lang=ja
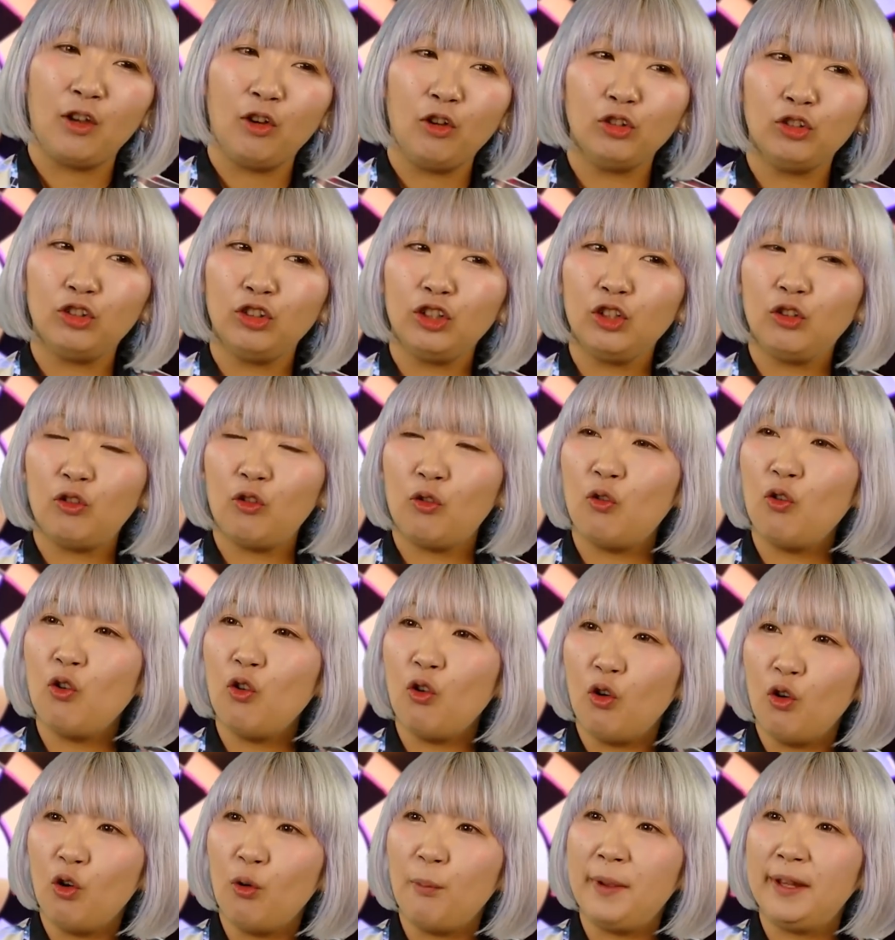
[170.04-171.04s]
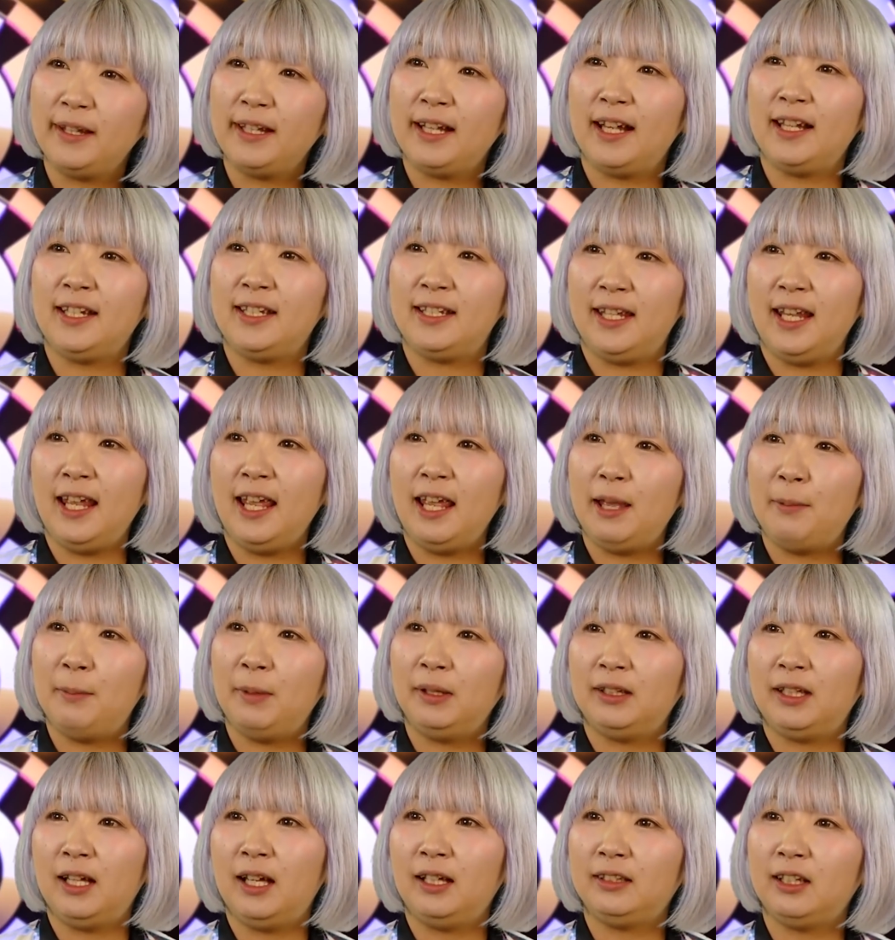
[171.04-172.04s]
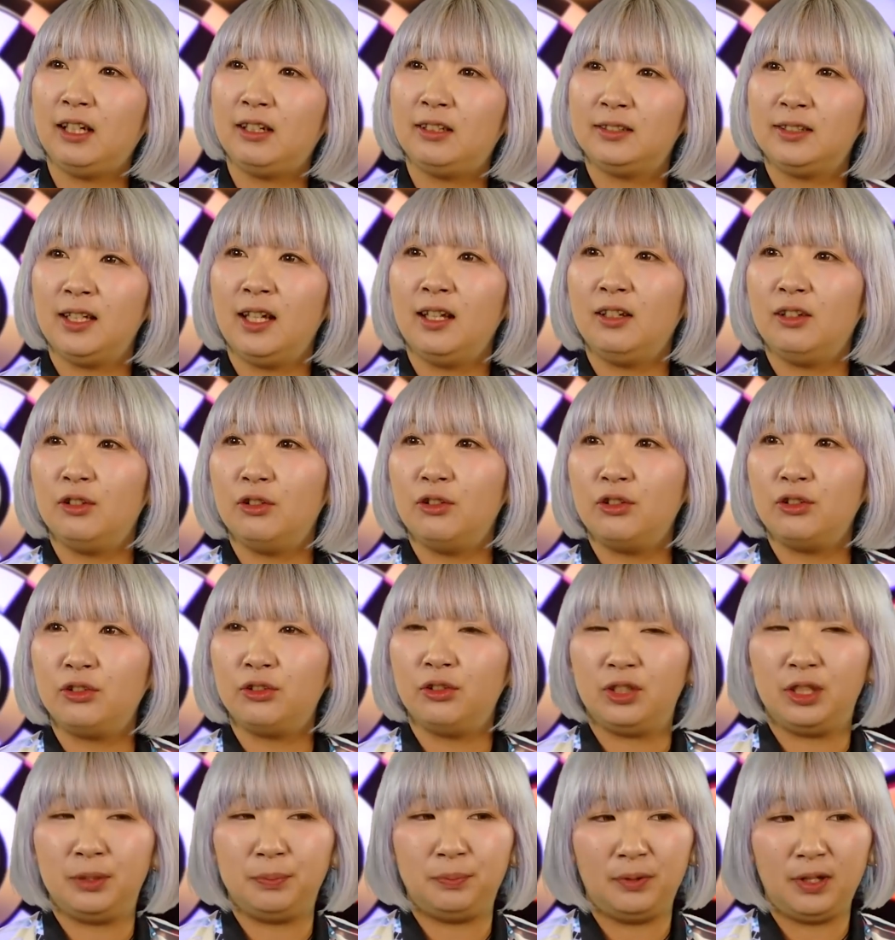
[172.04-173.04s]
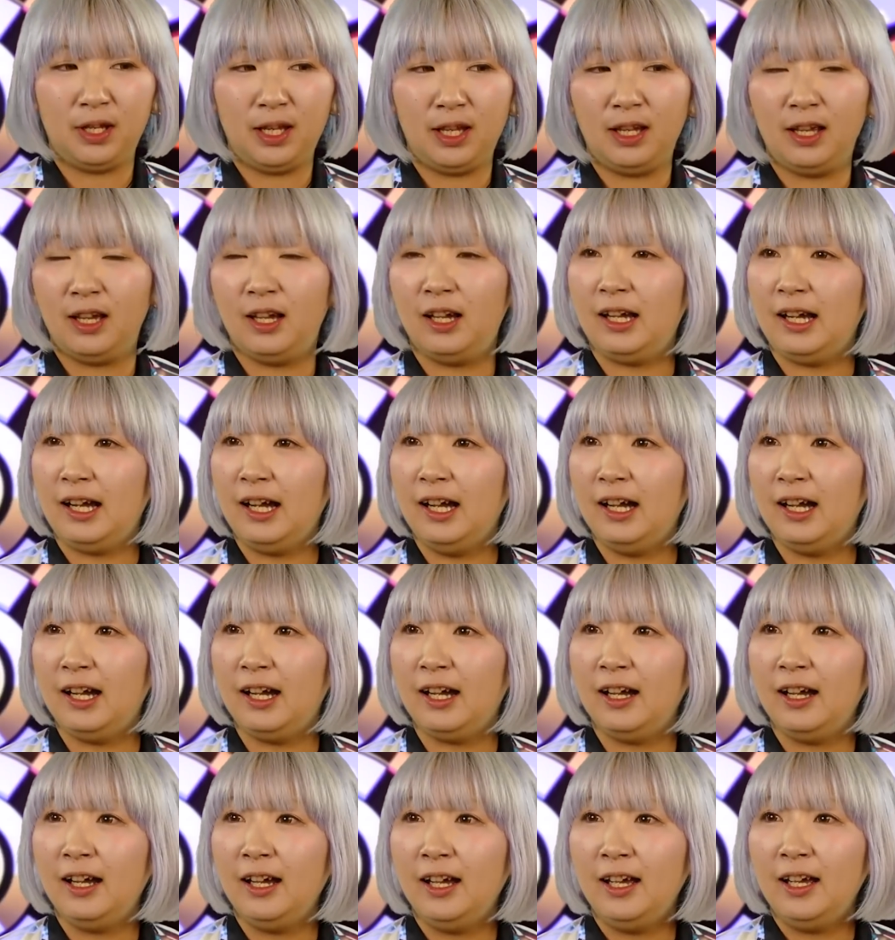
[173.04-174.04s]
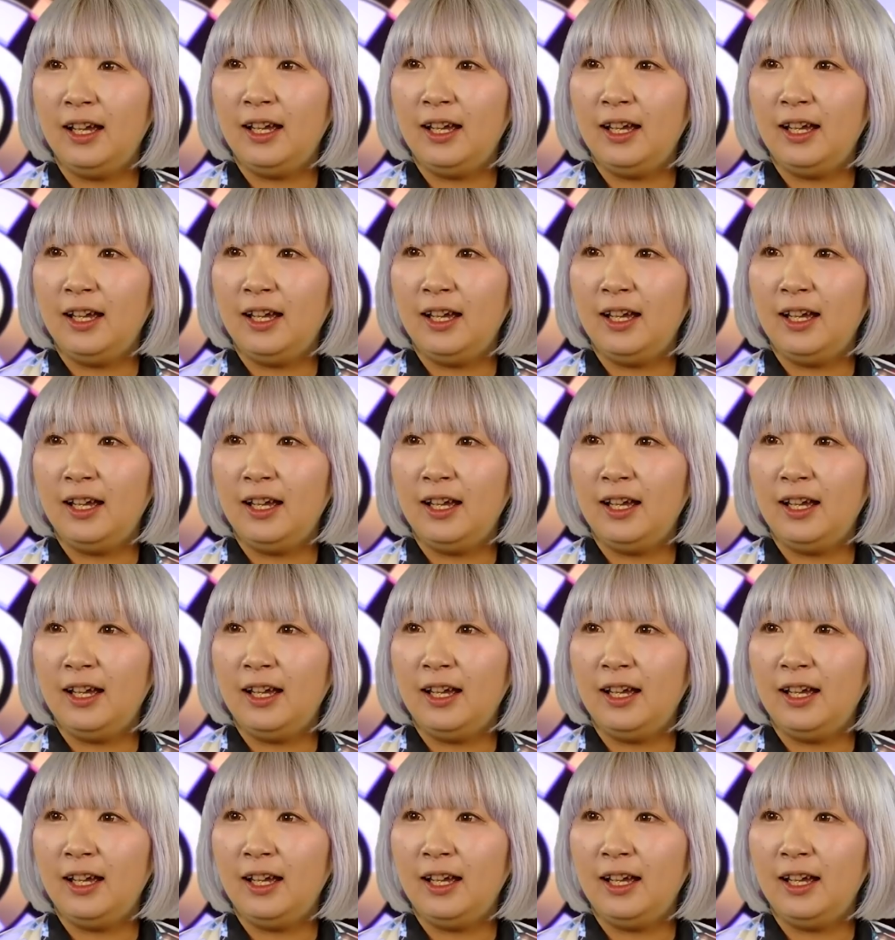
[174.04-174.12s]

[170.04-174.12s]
本当にここを目指してまたたくさんの女子プレーヤーが